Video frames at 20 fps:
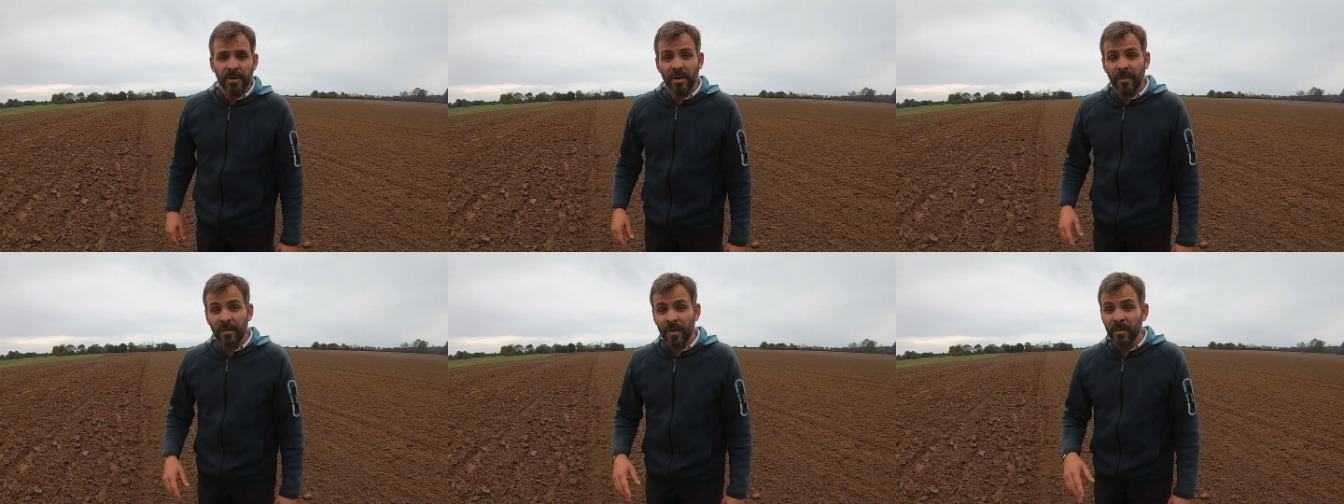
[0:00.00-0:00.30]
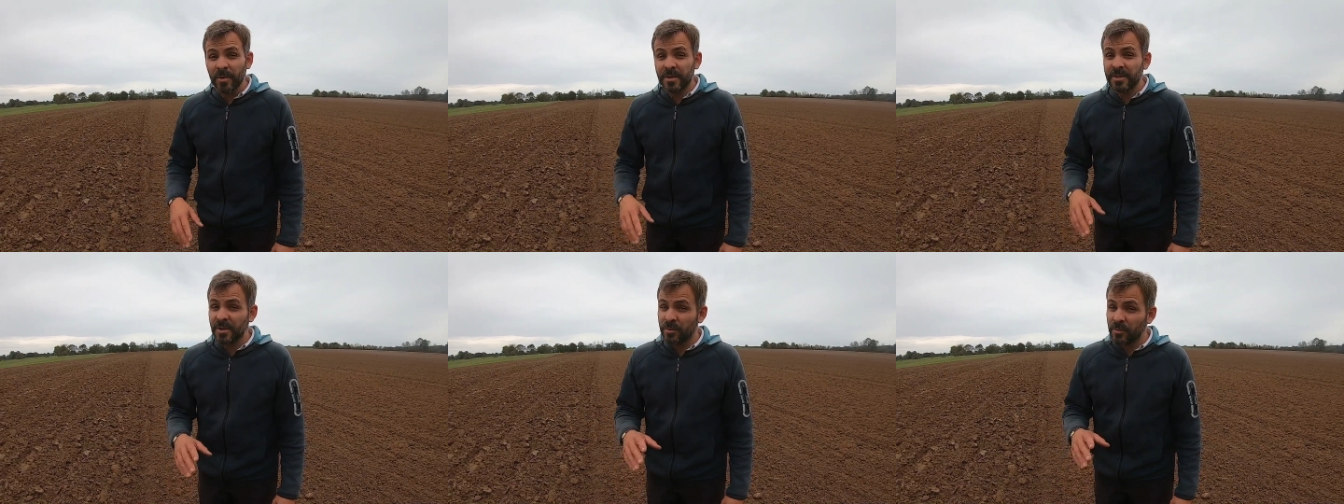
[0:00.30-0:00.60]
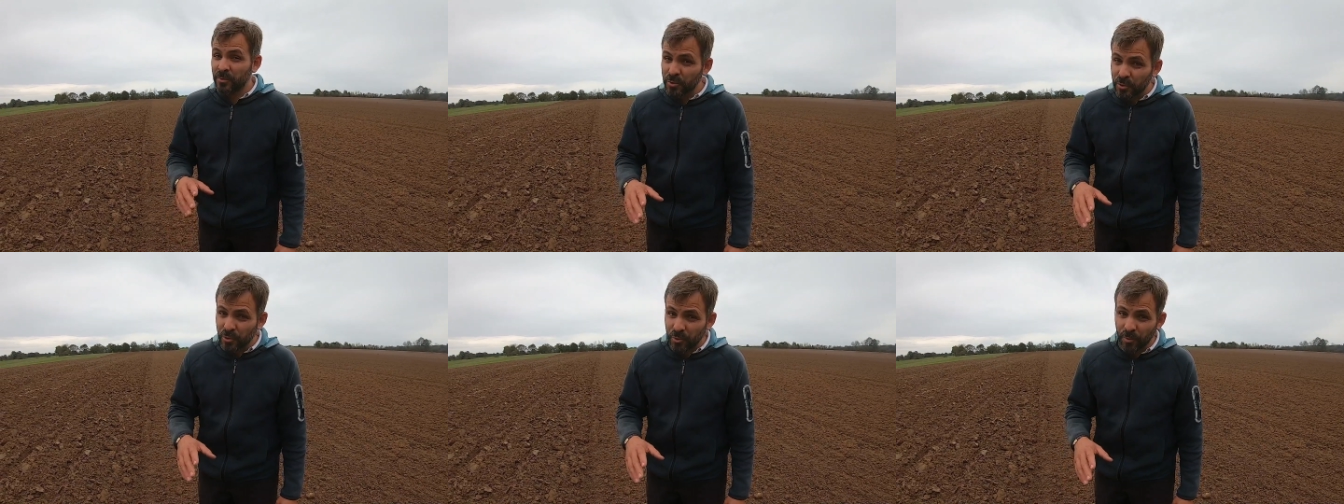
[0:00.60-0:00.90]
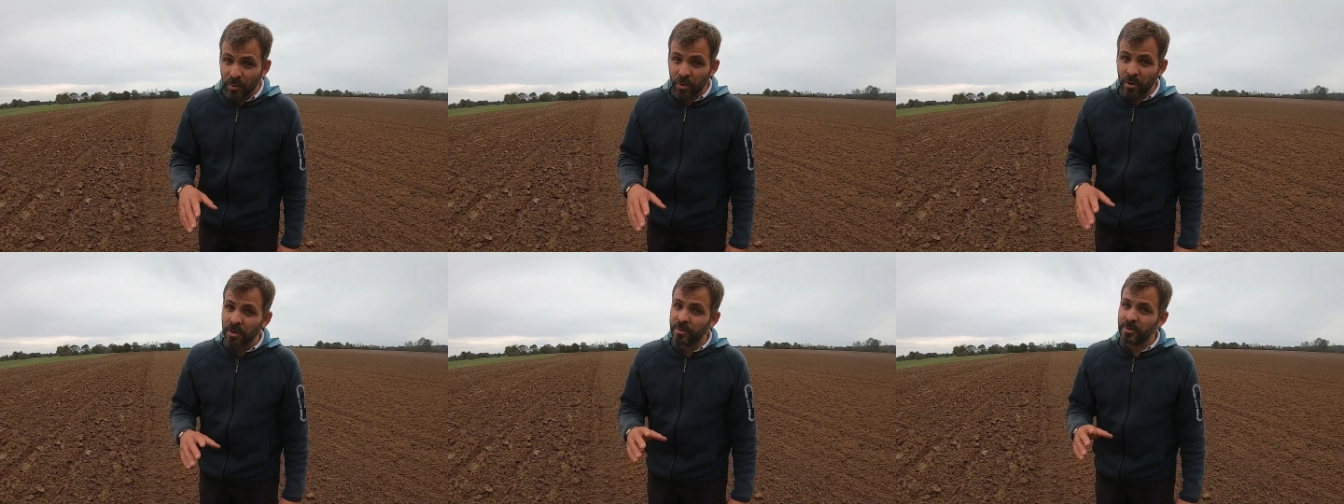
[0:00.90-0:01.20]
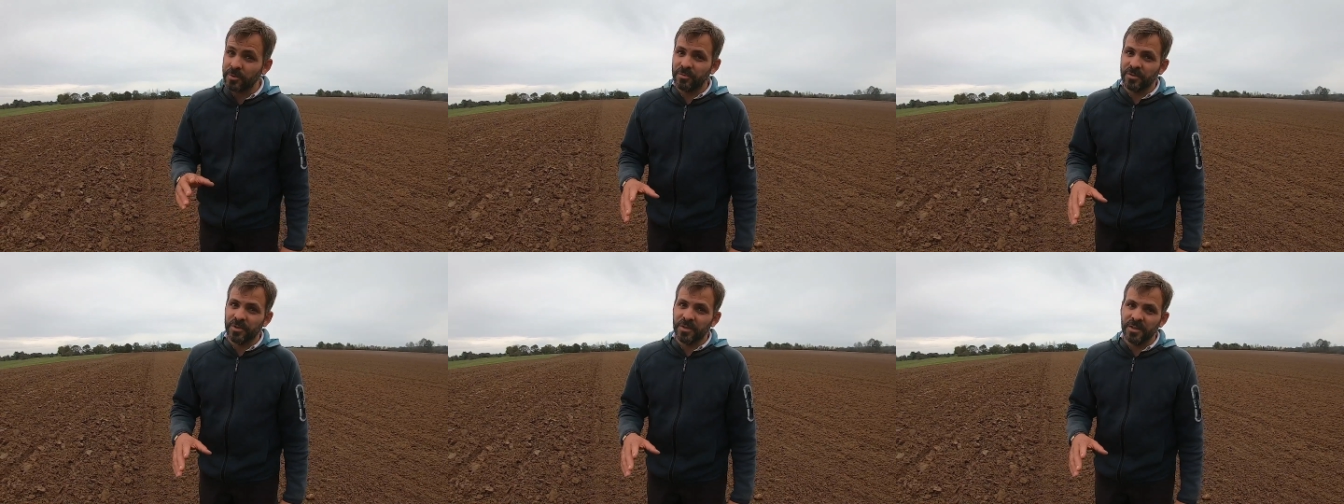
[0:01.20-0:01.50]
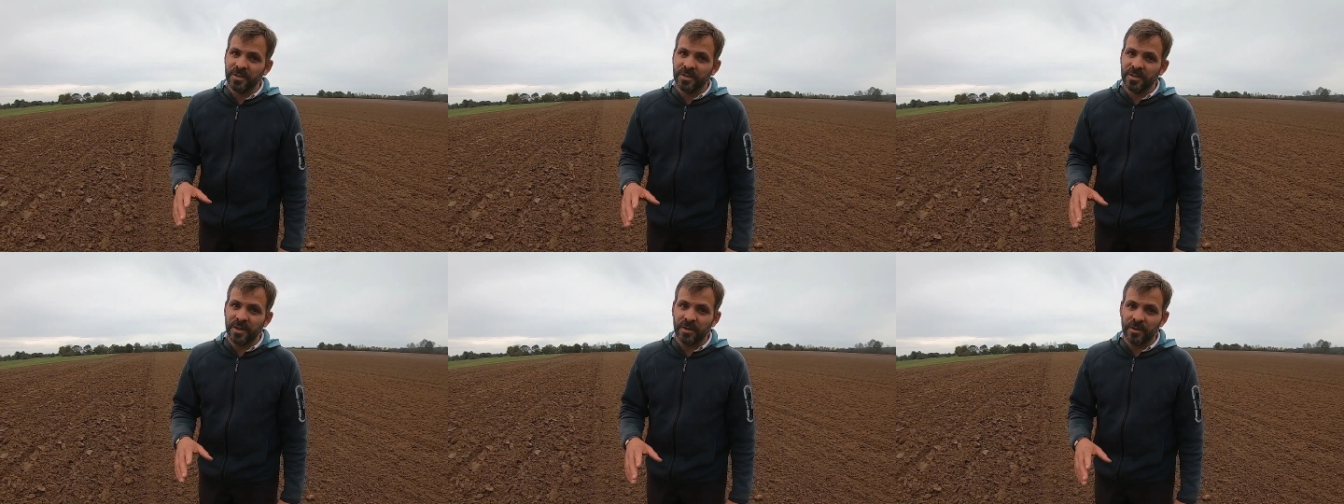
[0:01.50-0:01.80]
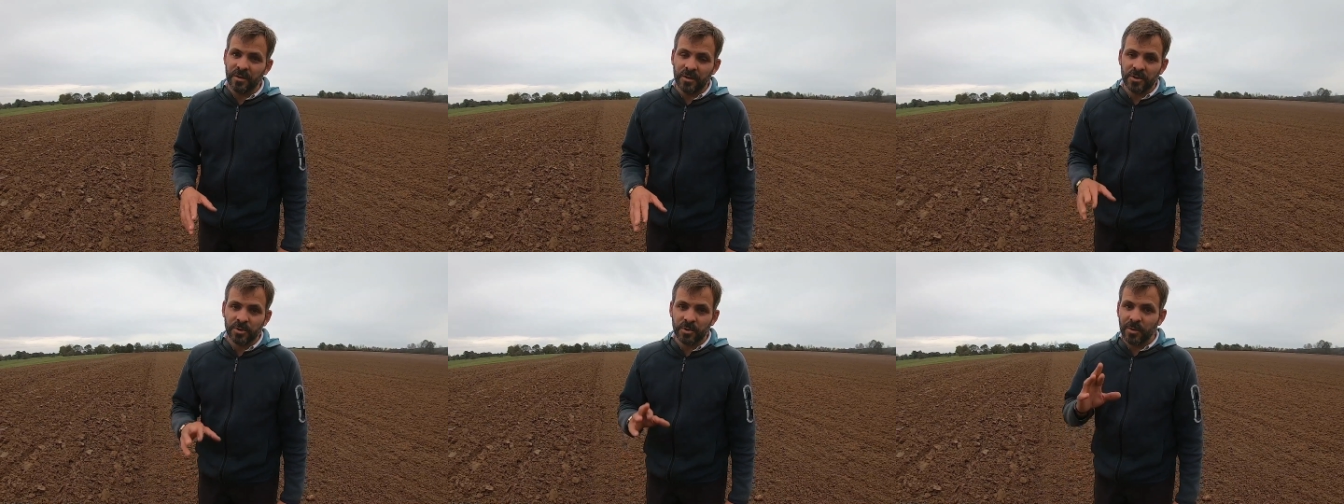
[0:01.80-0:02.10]
Normalement, ils annoncent du beau, comme je vous ai dit tout à
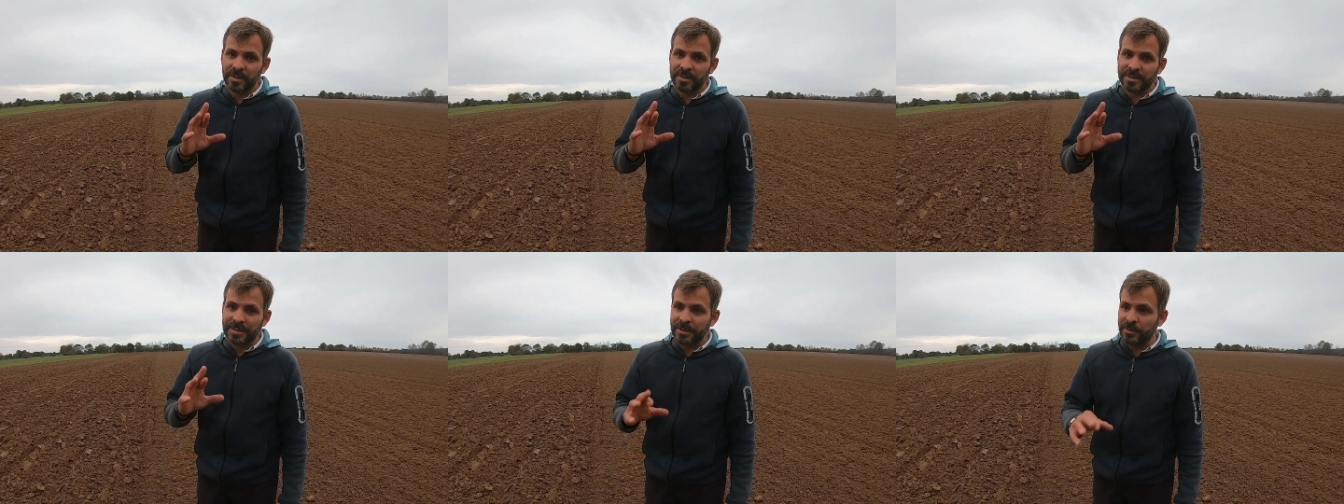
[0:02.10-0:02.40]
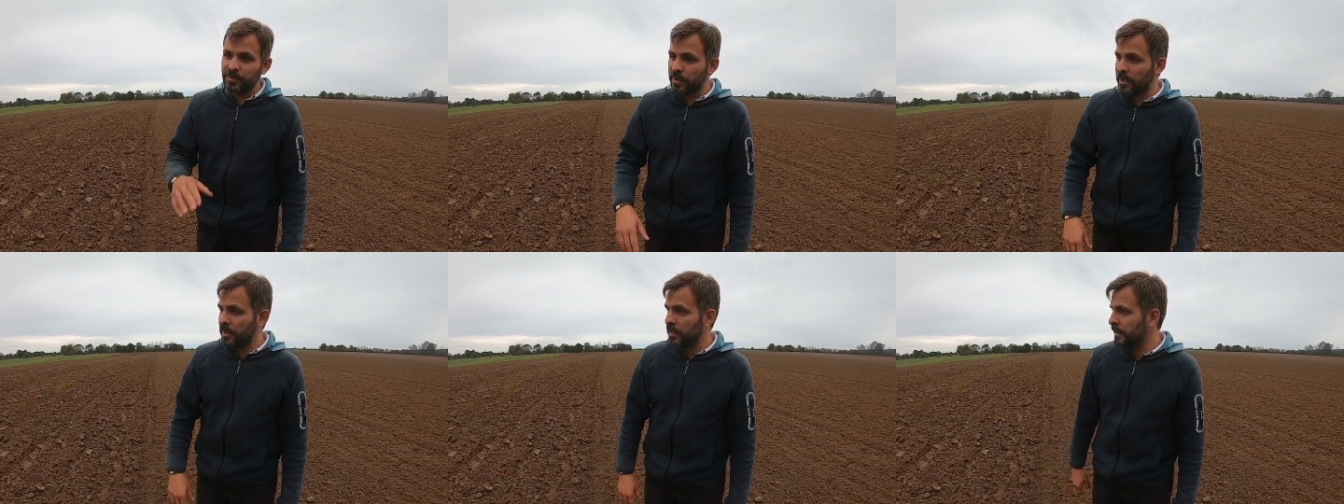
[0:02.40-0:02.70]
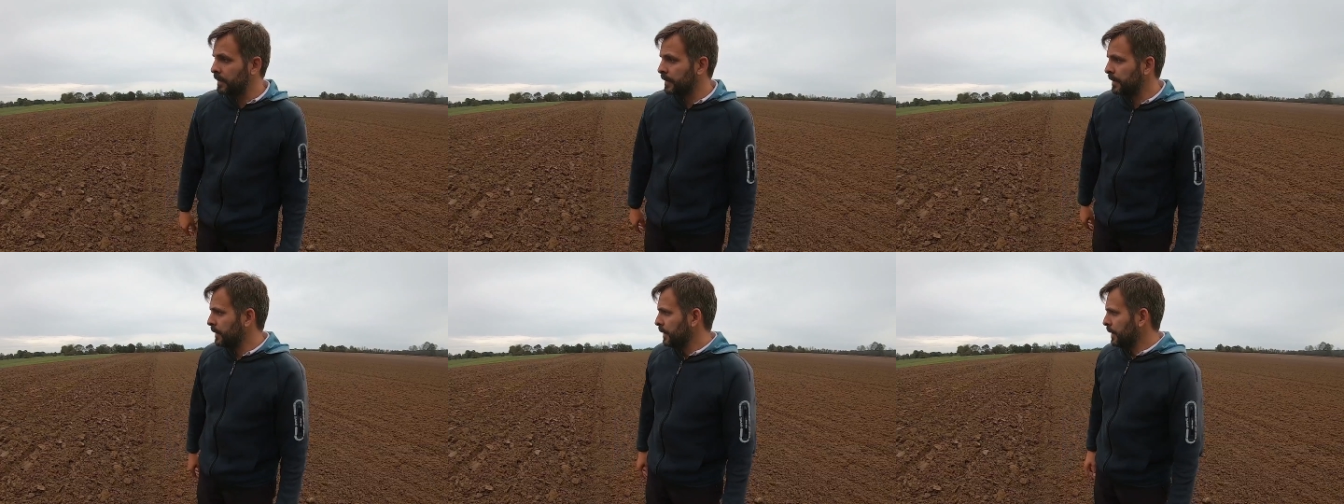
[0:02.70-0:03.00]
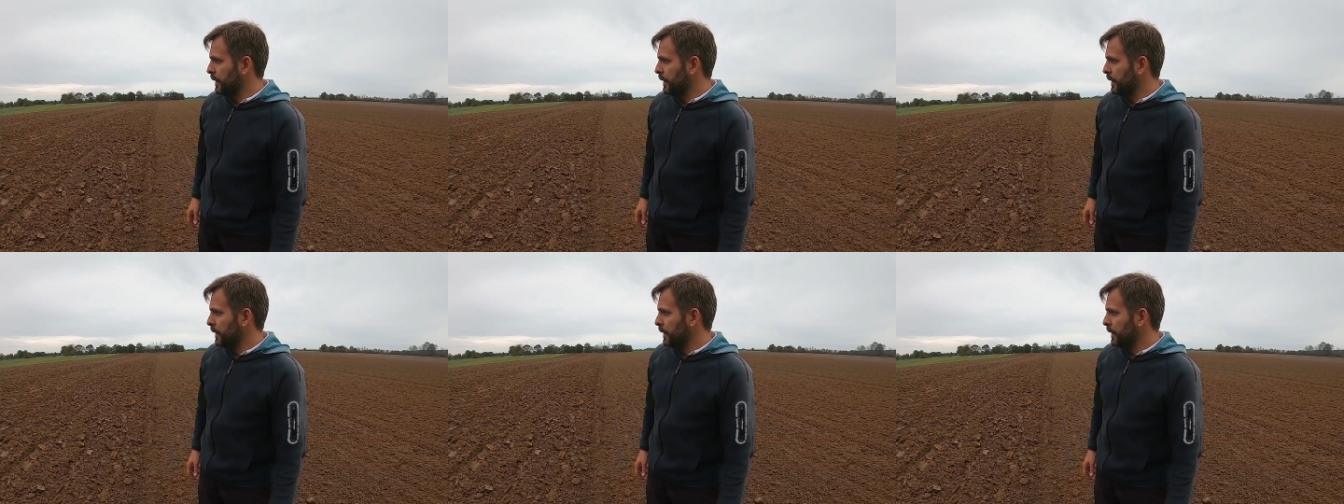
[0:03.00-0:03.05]
l'heure. Je croise les doigts.